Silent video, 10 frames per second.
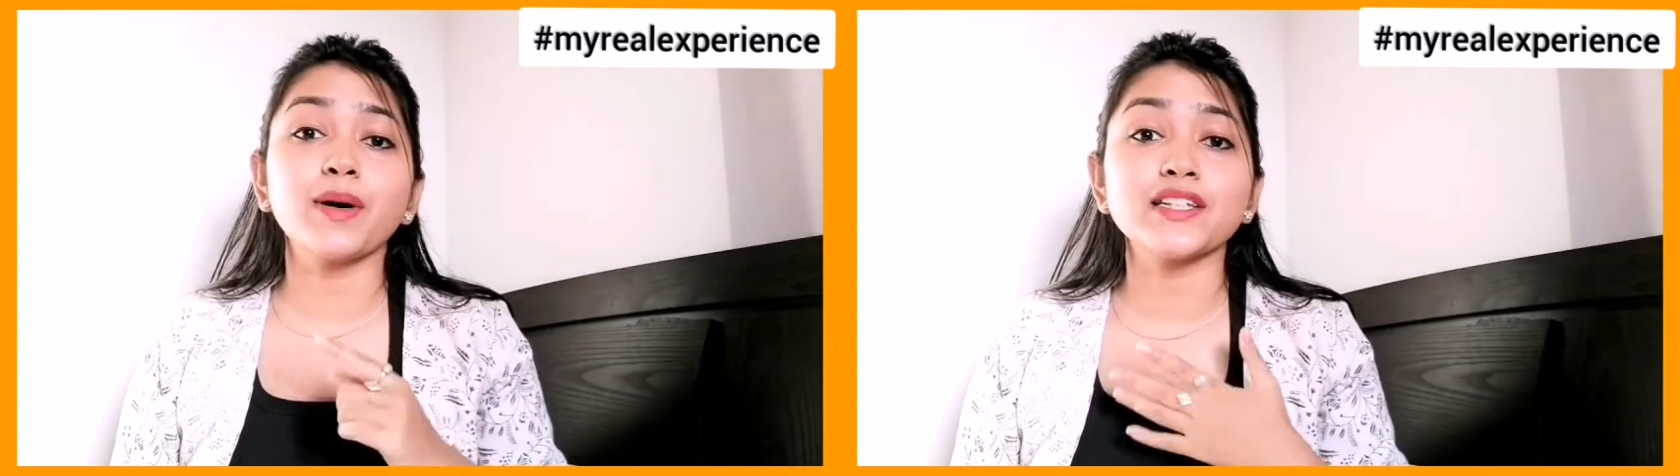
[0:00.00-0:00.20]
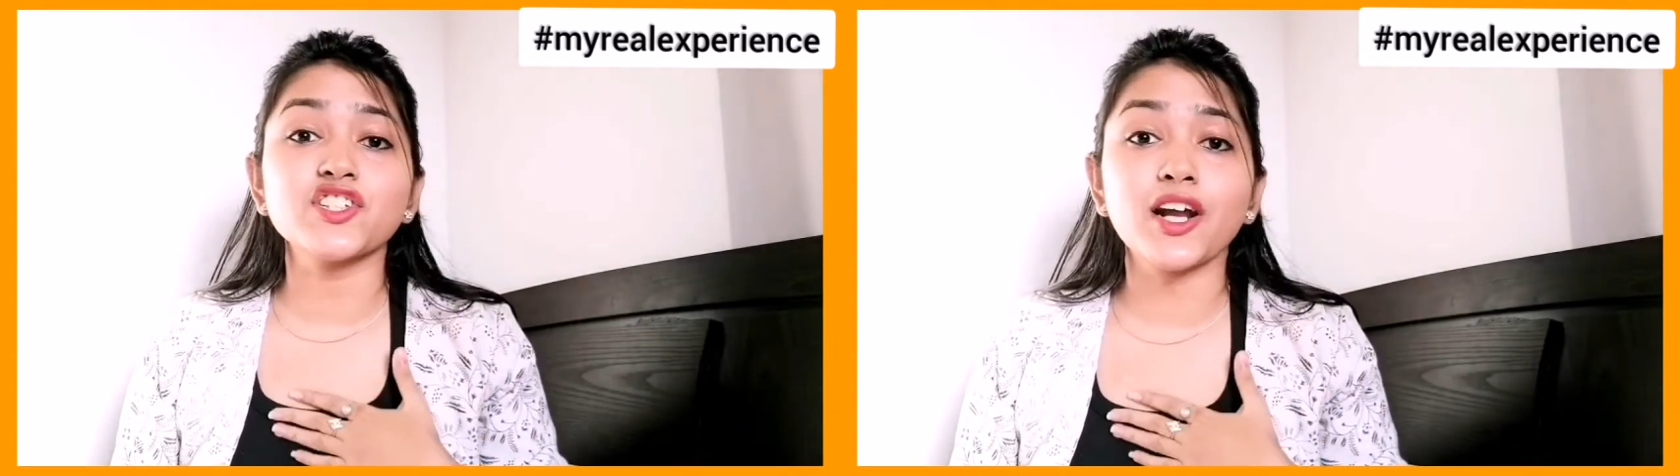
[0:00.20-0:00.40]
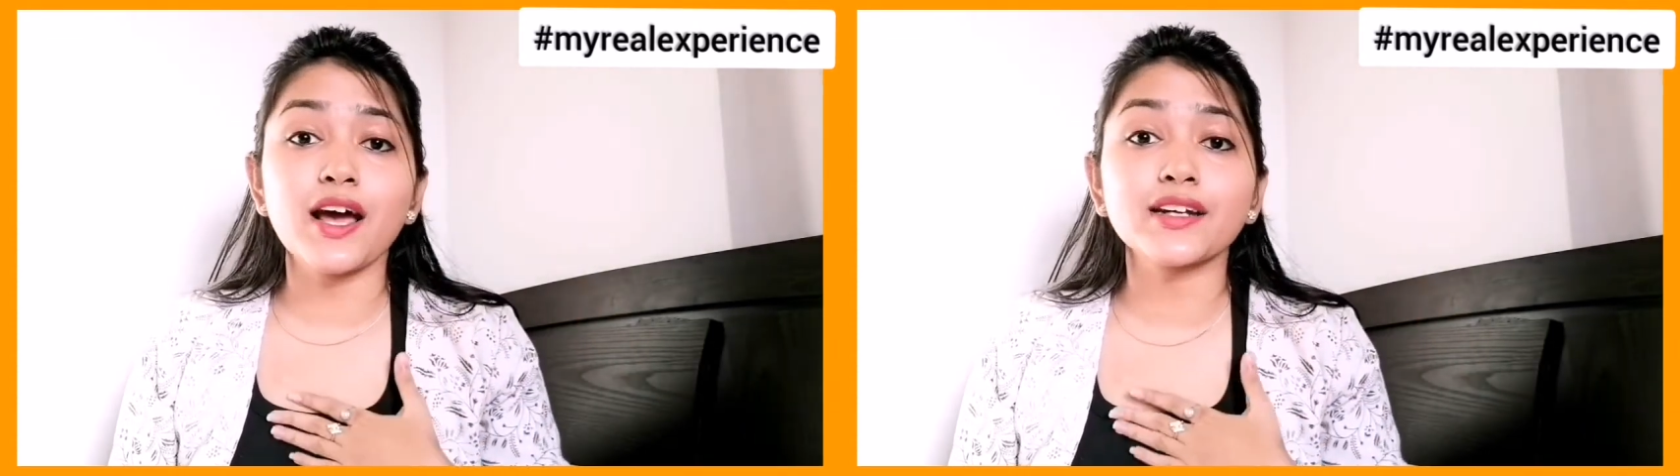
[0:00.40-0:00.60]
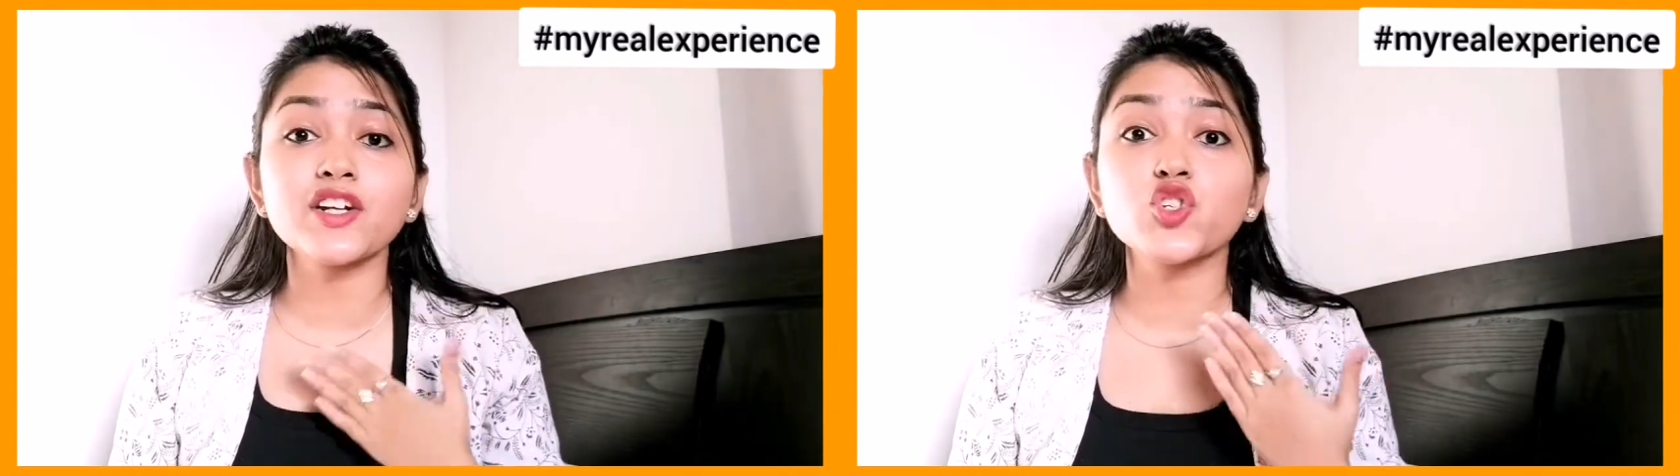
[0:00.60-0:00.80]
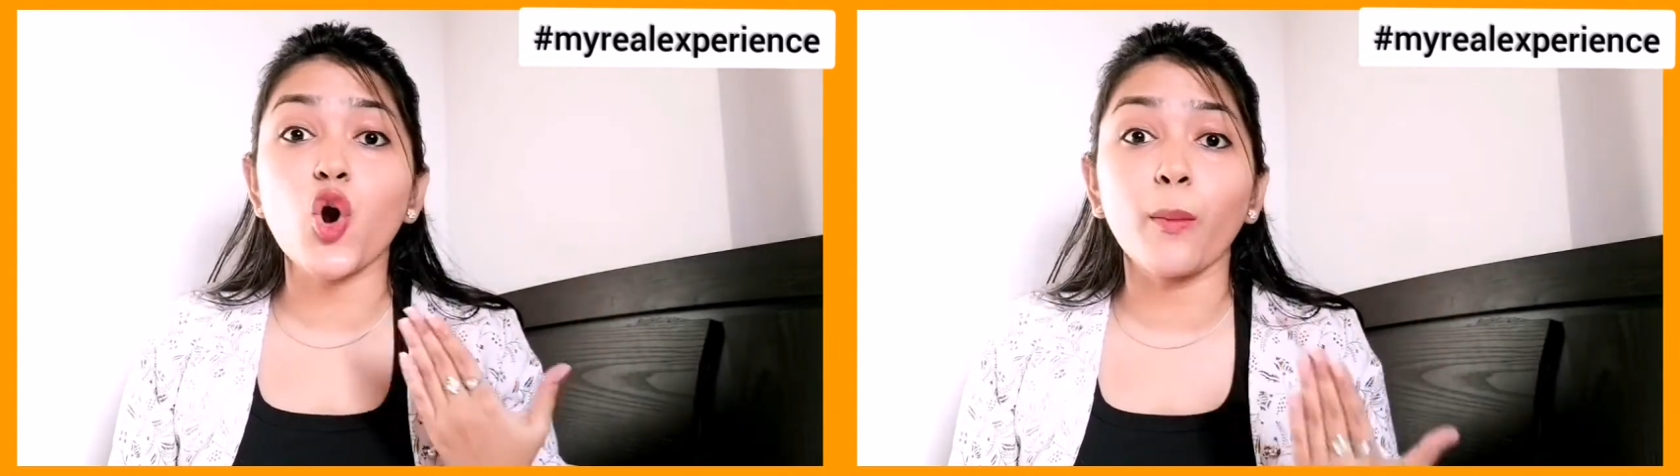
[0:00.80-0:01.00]
বাচ্চারা
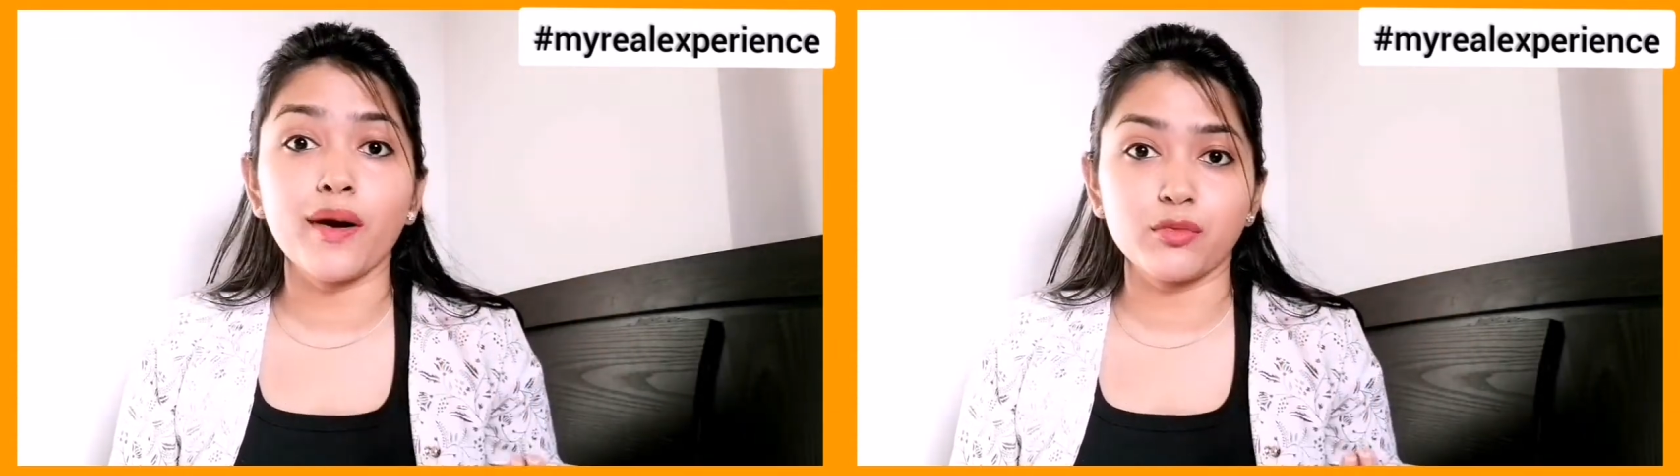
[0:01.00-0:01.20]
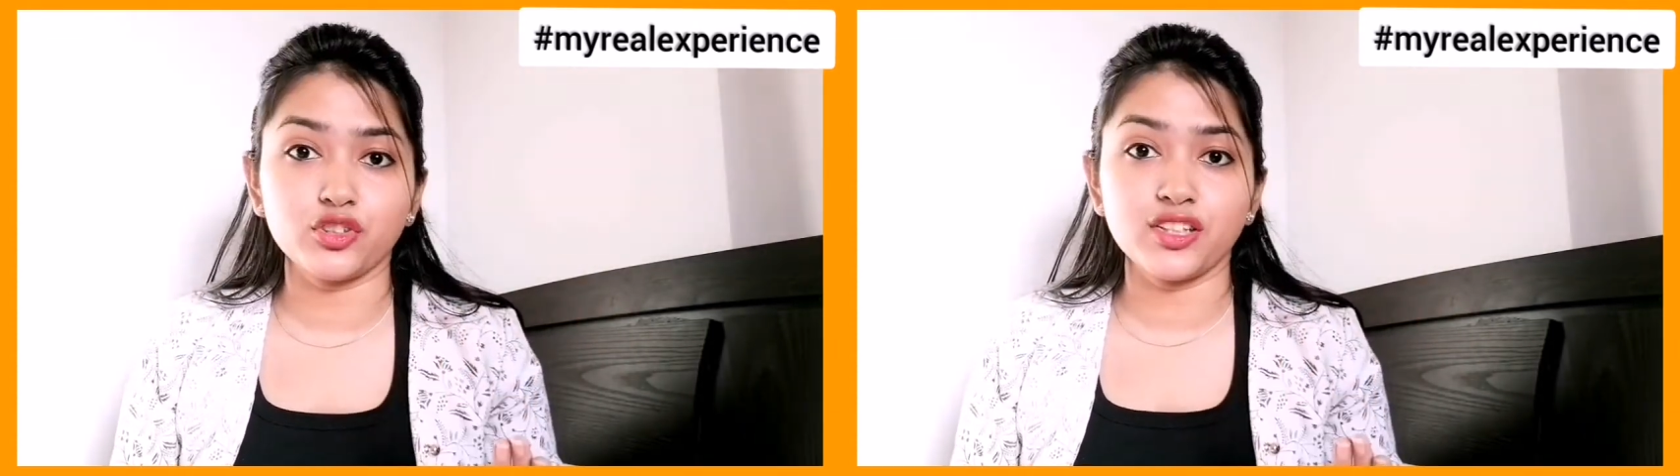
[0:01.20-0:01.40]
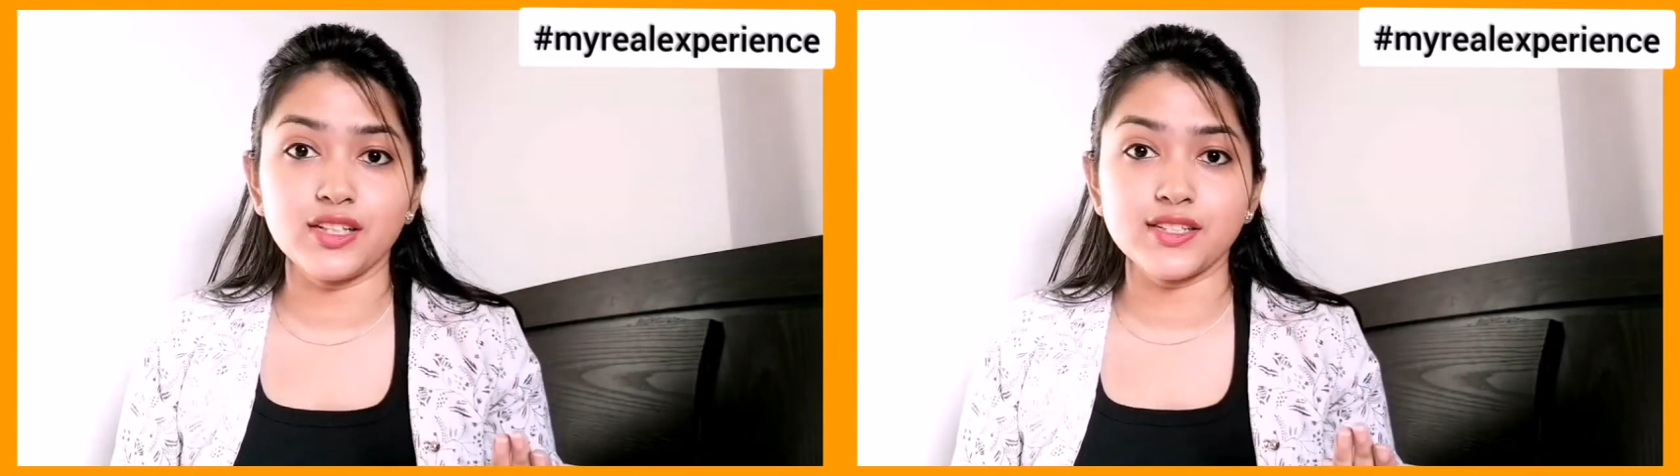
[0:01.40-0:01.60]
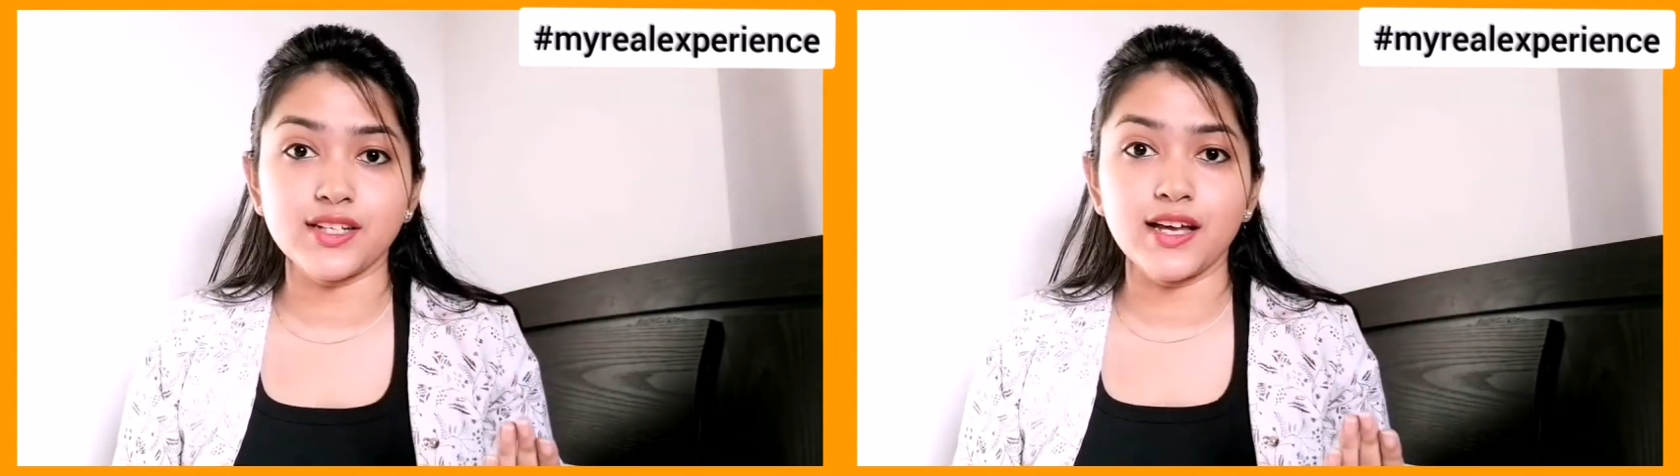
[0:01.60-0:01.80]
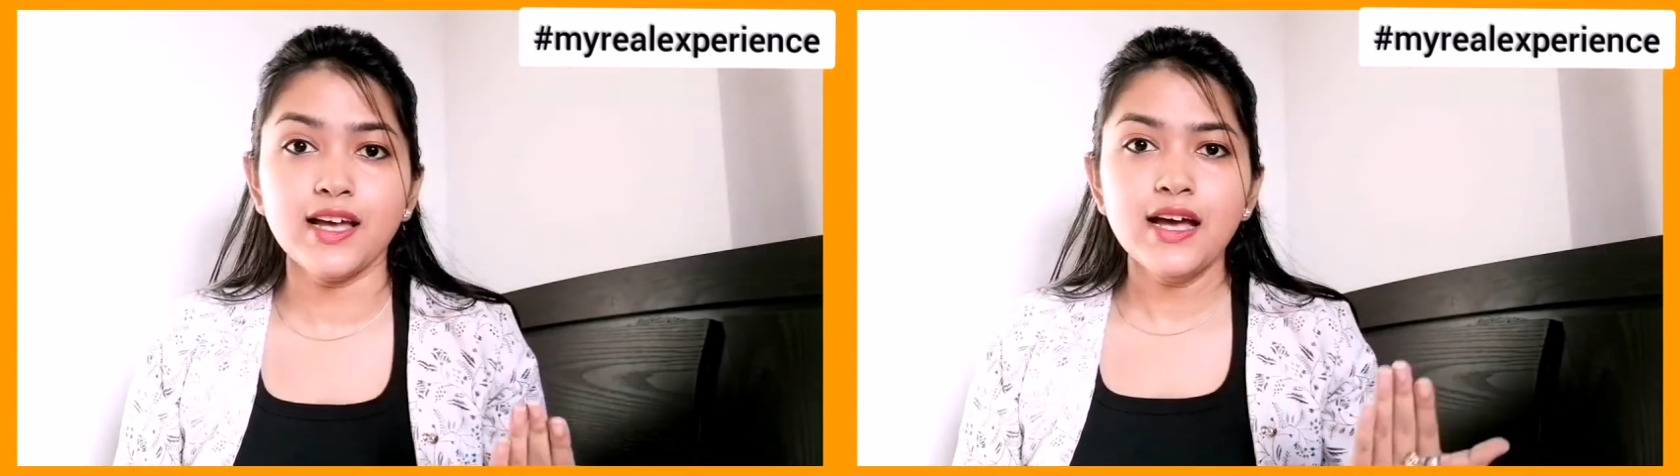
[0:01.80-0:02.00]
একটা ট্রমার মধ্যে দিয়ে
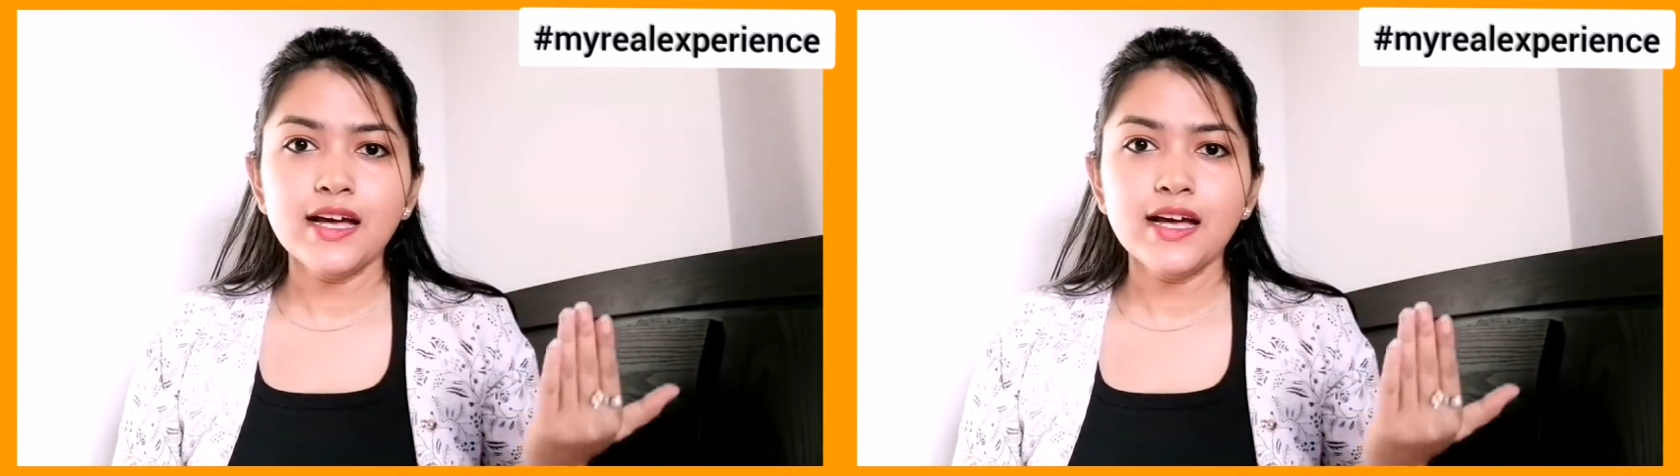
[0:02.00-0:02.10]
যায়